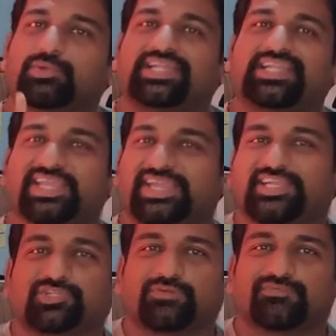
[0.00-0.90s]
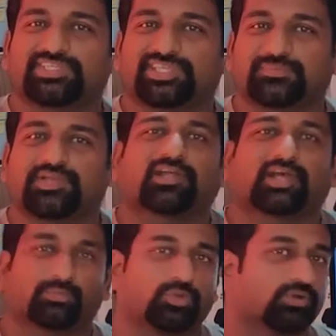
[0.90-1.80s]
ट्वेंटी ऑफ दिसंबर
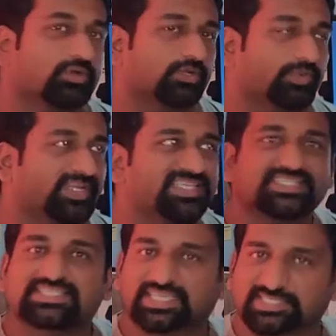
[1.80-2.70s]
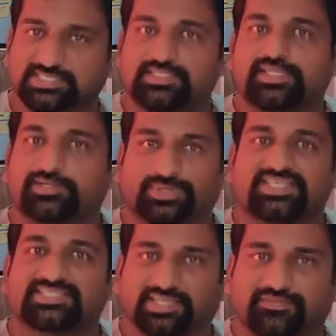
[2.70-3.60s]
हम लोग ट्वेंटी या
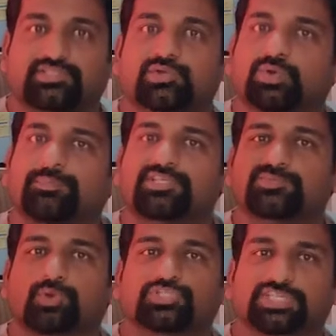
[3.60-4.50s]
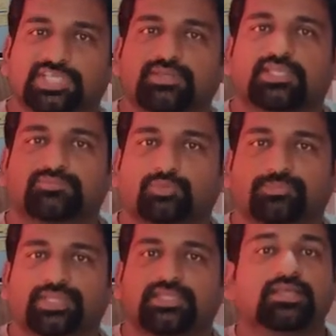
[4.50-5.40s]
ट्वेंटी को वापस पहुंचेंगे इन
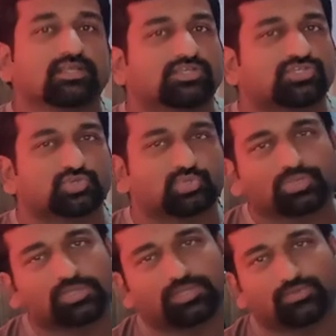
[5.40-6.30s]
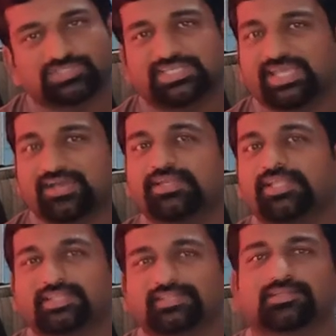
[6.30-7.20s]
मुंबई सो उसके
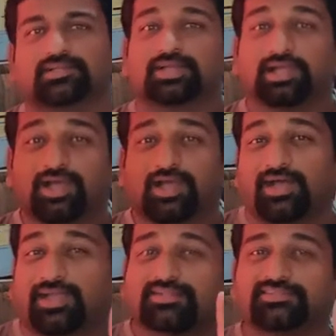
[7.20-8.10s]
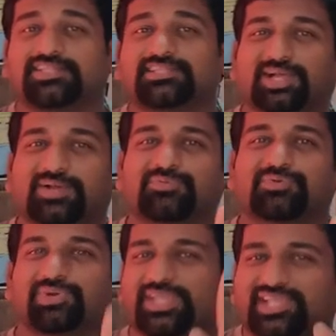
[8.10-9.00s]
अगले दिन तक हर दिन
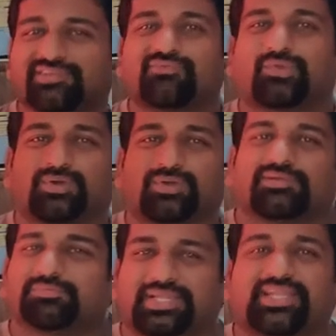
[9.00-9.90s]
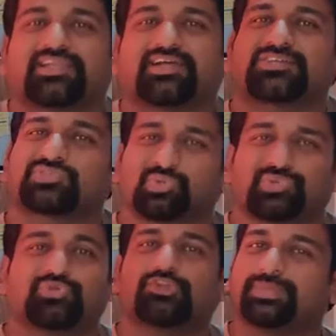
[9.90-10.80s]
आपको एक ब्लॉग मिलेगा सो
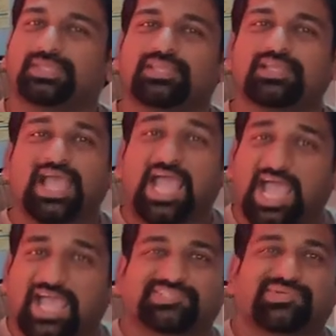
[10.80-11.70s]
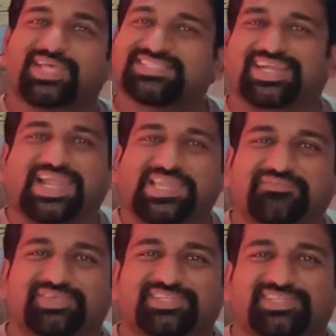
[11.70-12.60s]
यू विल बी एज गुड एज
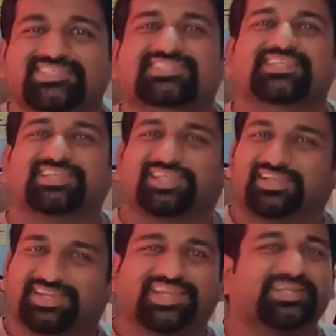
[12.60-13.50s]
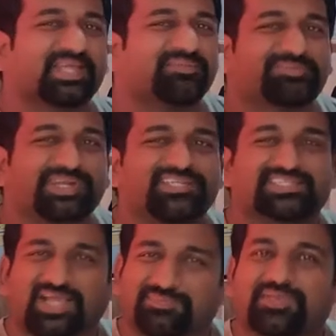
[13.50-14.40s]
राइडिंग विद अस रियल टाइम
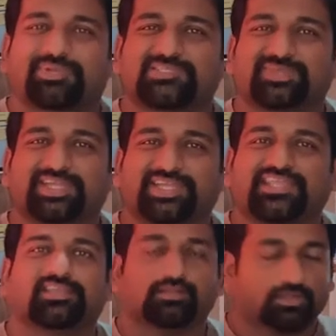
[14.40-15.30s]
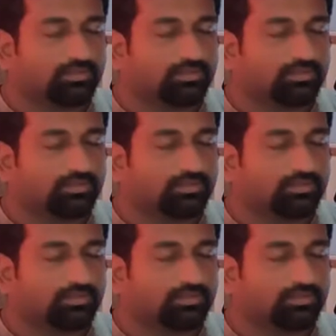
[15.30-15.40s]
अपडेट्स आपके पास भी रहेंगे